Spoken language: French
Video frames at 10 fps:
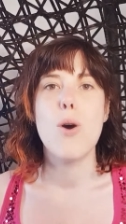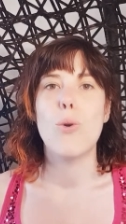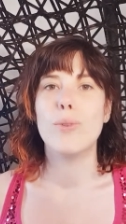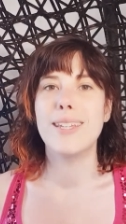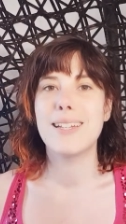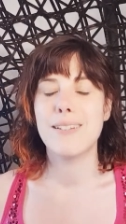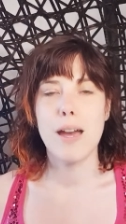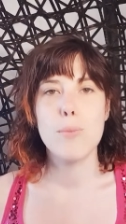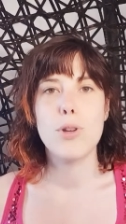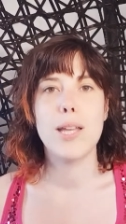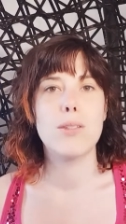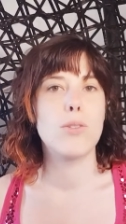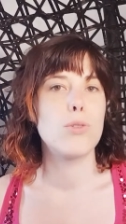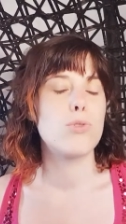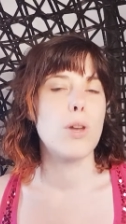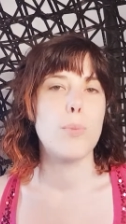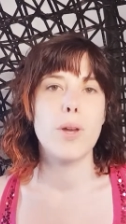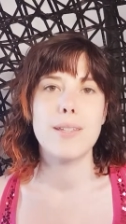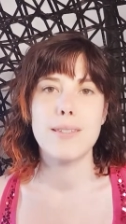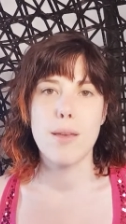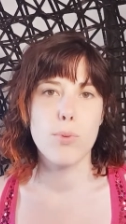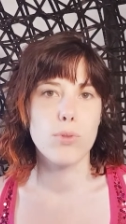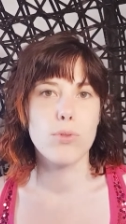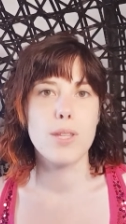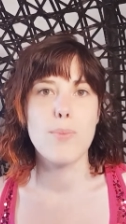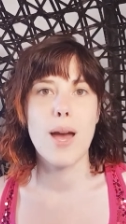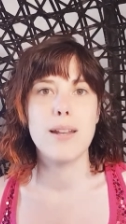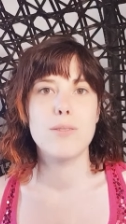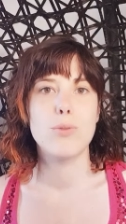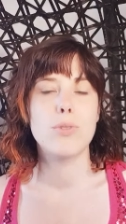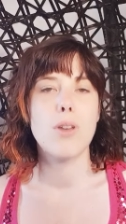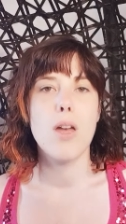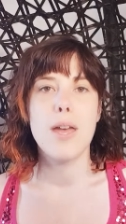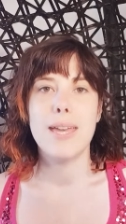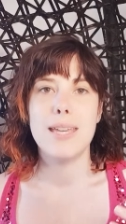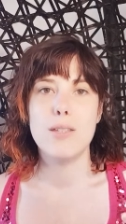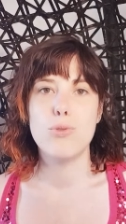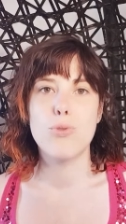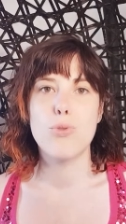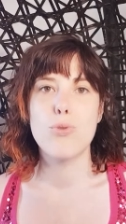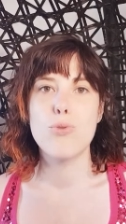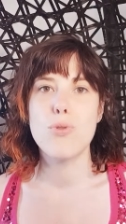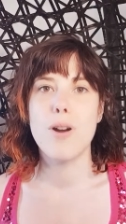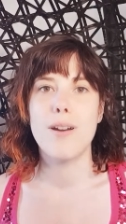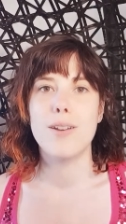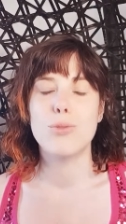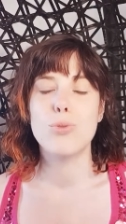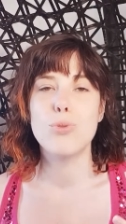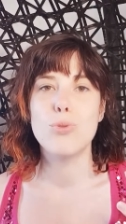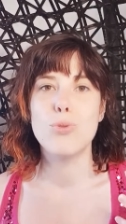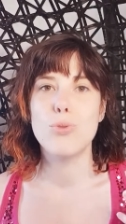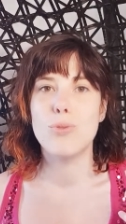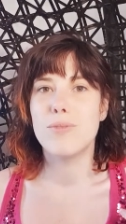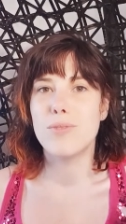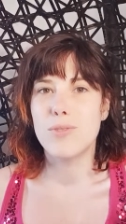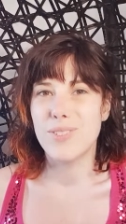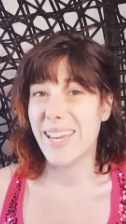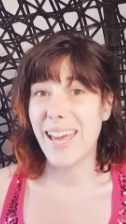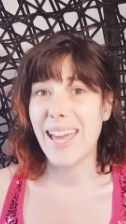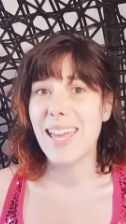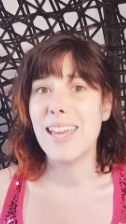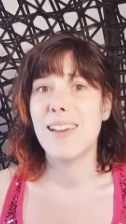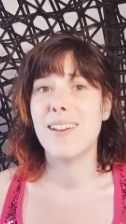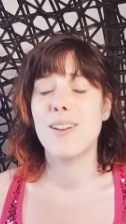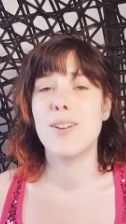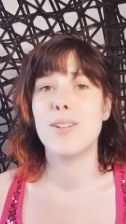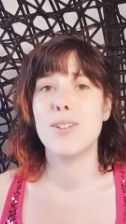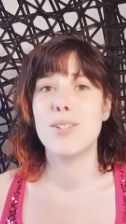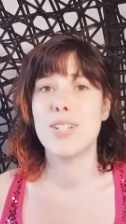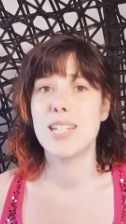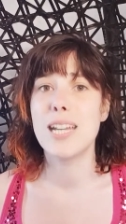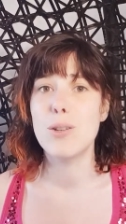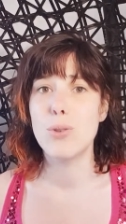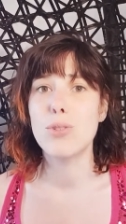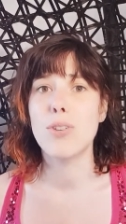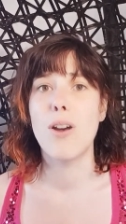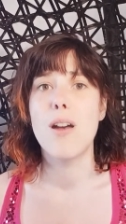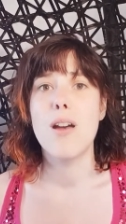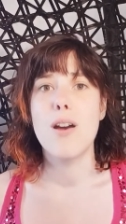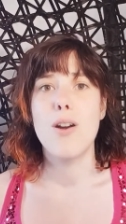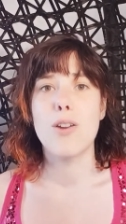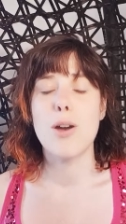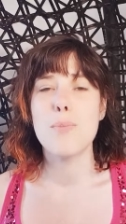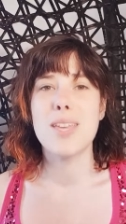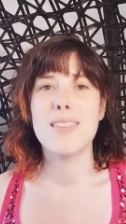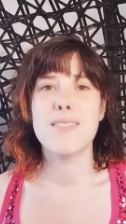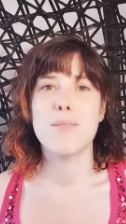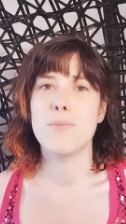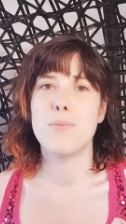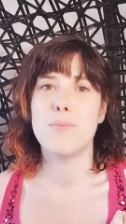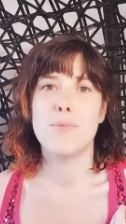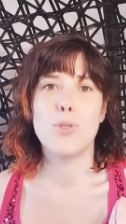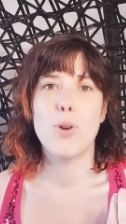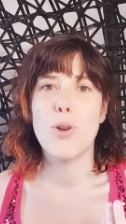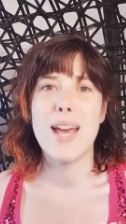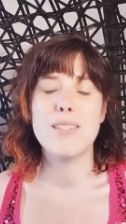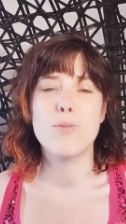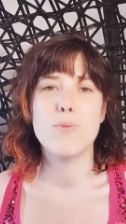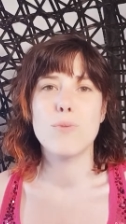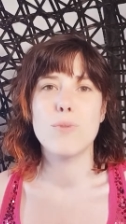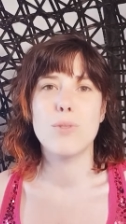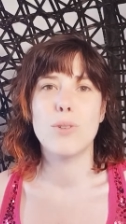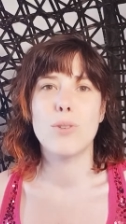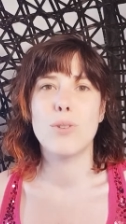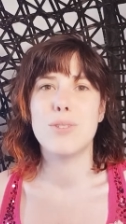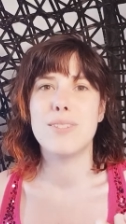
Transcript: On est clairement là-dedans, tu as peur d'être abandonné par les autres et du coup, euh, tu créer euh, chez l'autre euh, comme une relation euh,